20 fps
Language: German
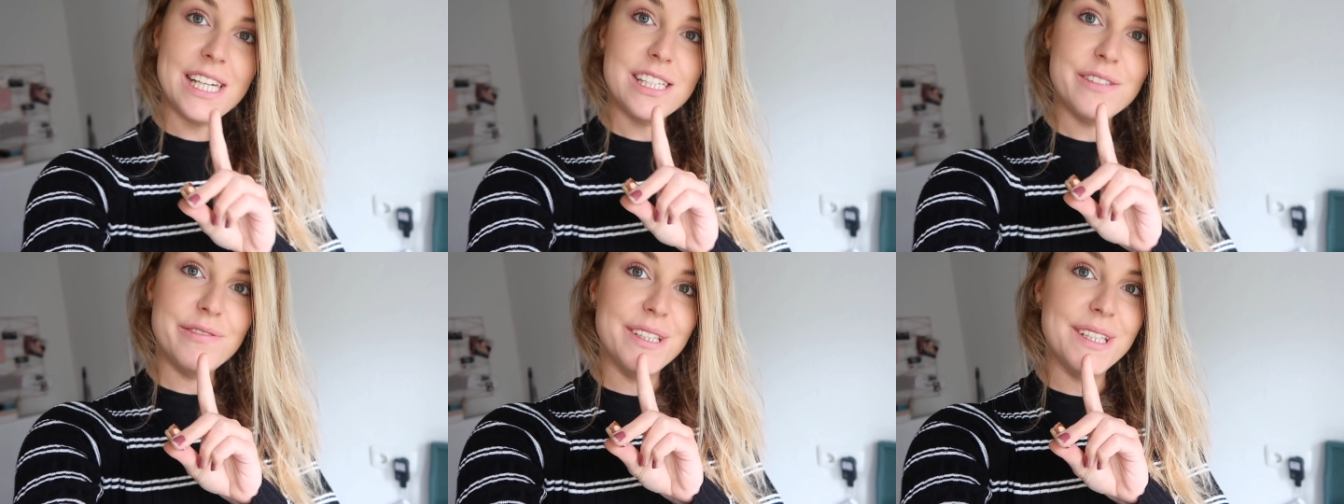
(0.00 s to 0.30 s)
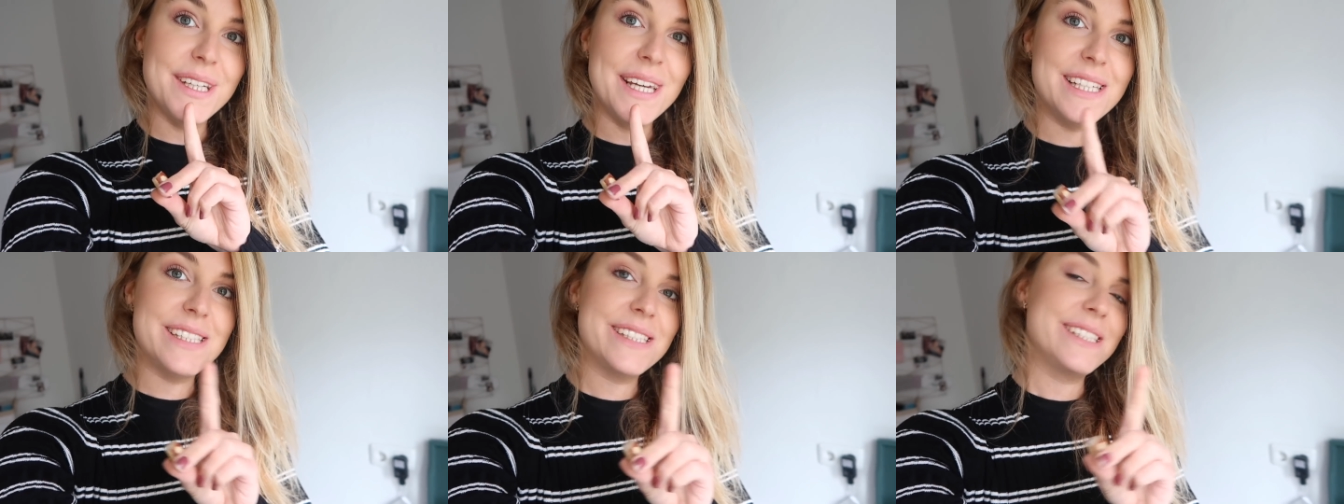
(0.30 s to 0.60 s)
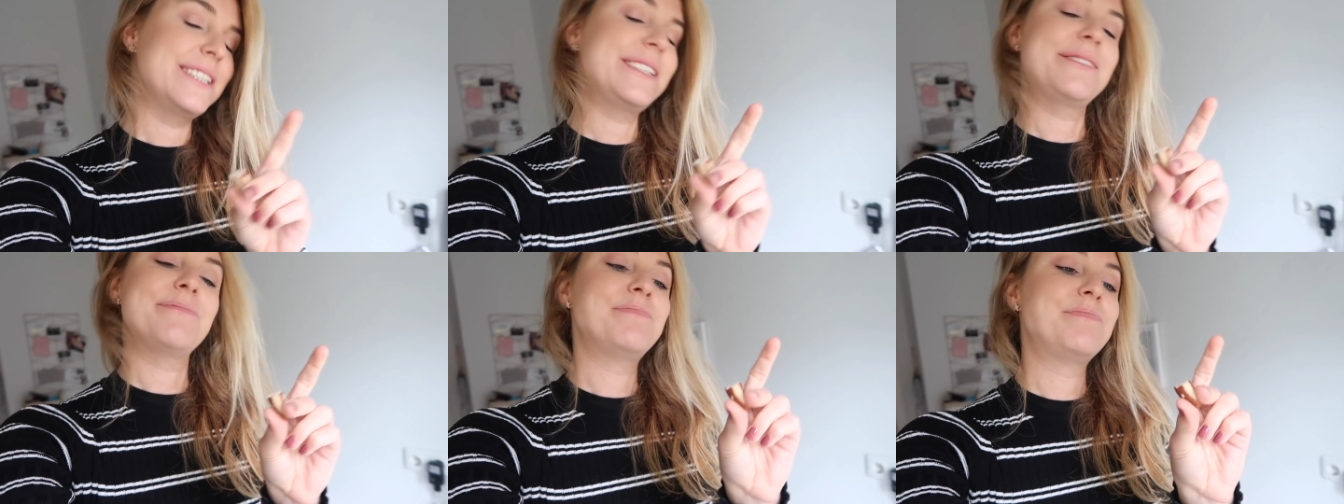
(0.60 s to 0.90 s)
deswegen esse
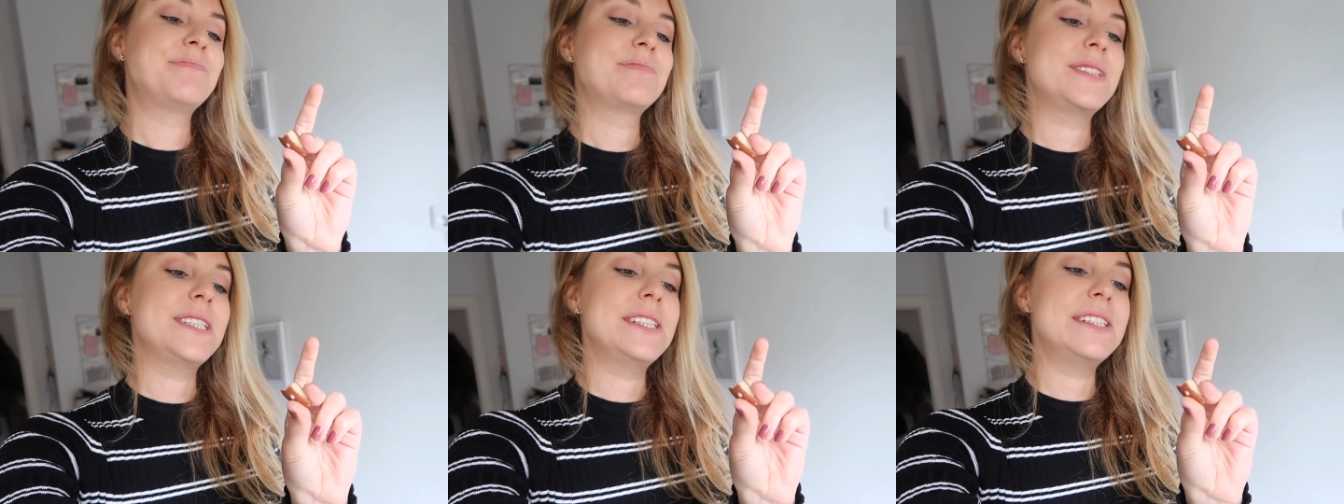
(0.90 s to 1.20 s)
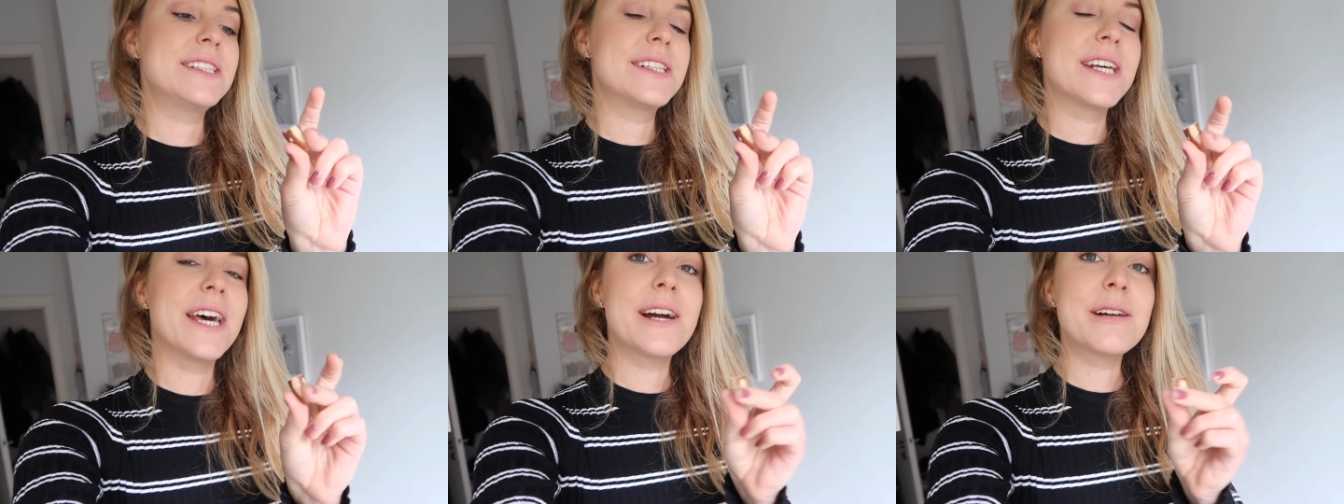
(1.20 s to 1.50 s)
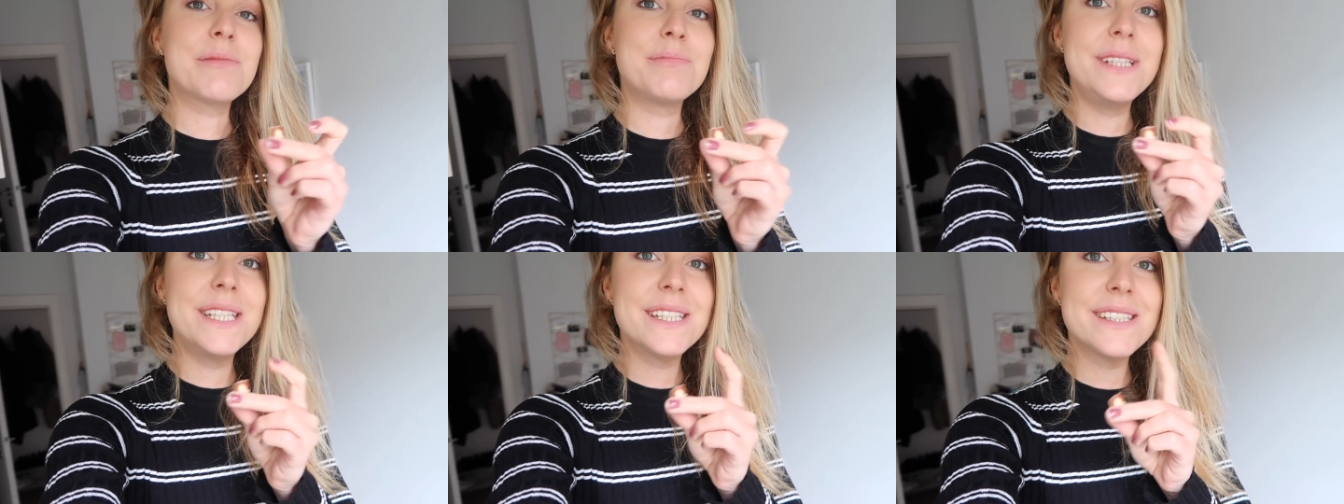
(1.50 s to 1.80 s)
ich jeden
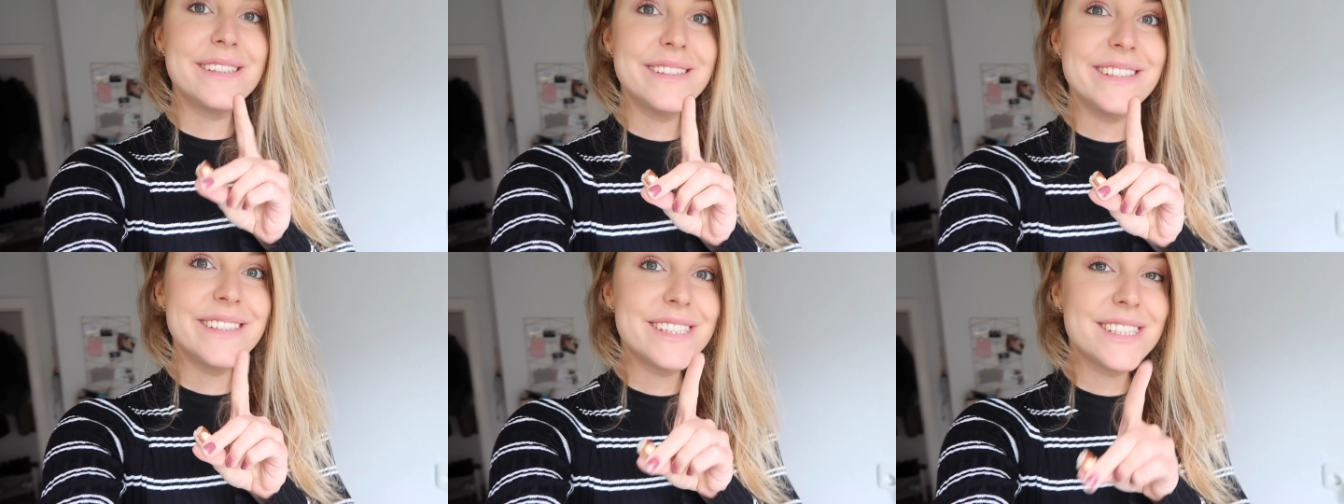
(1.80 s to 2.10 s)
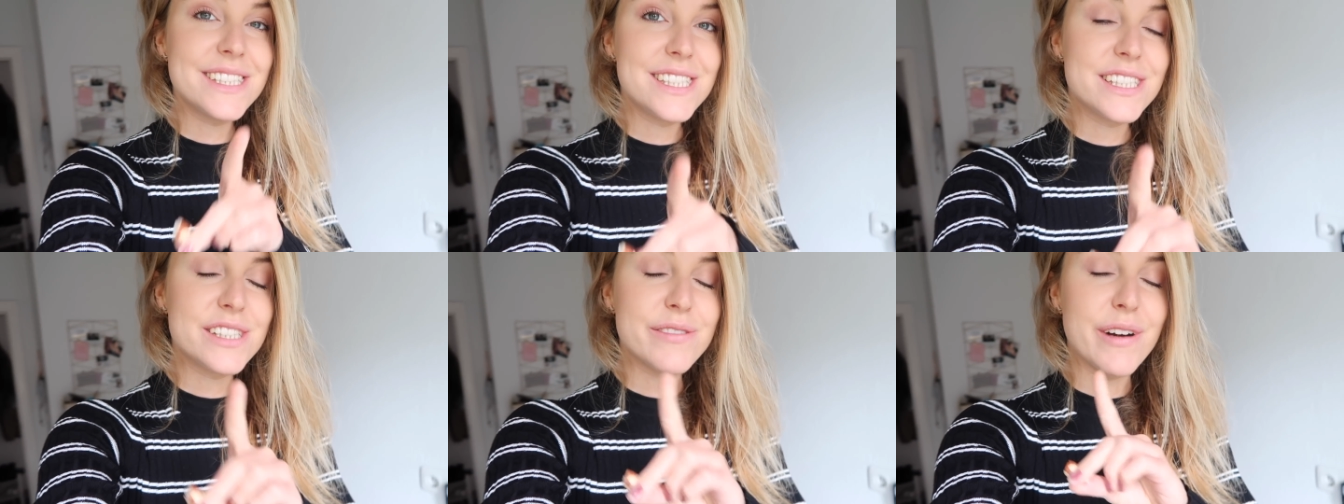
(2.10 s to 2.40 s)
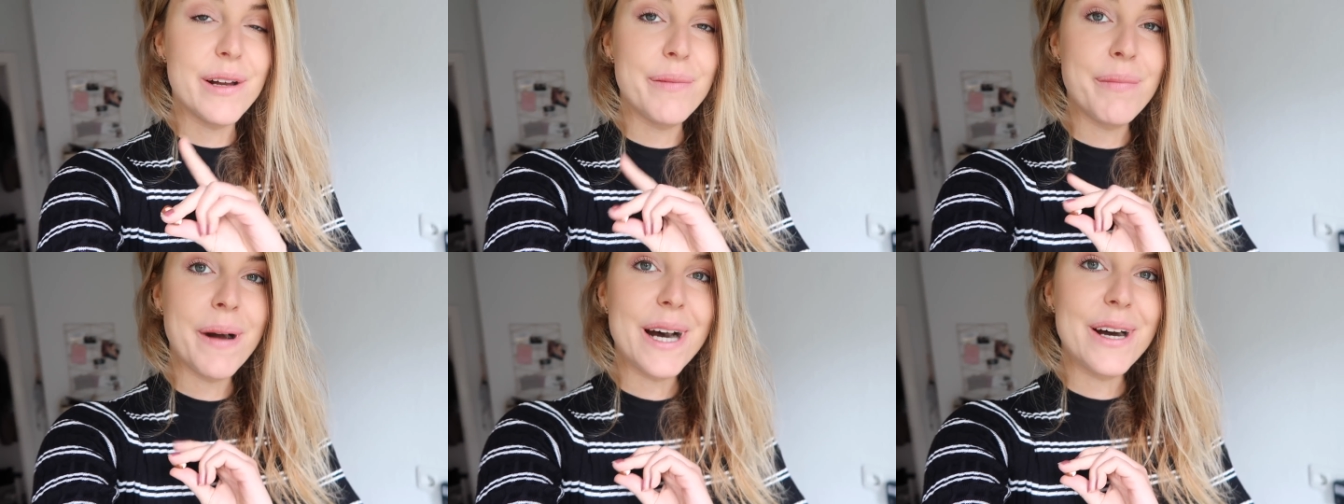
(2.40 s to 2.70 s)
Tag mindestens
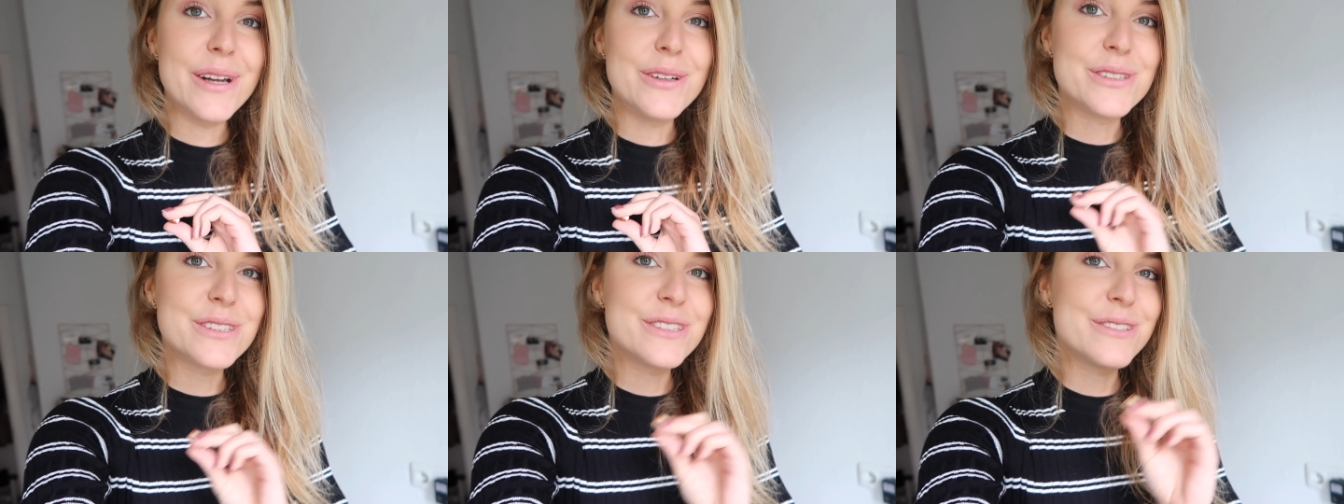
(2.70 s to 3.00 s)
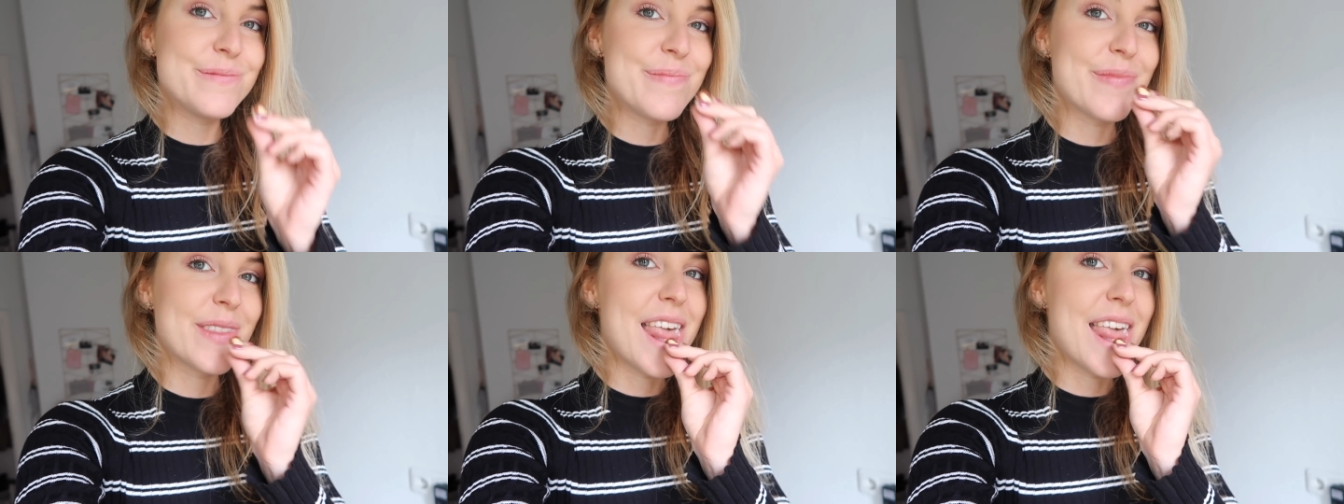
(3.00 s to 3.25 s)
zwei Paranüsse.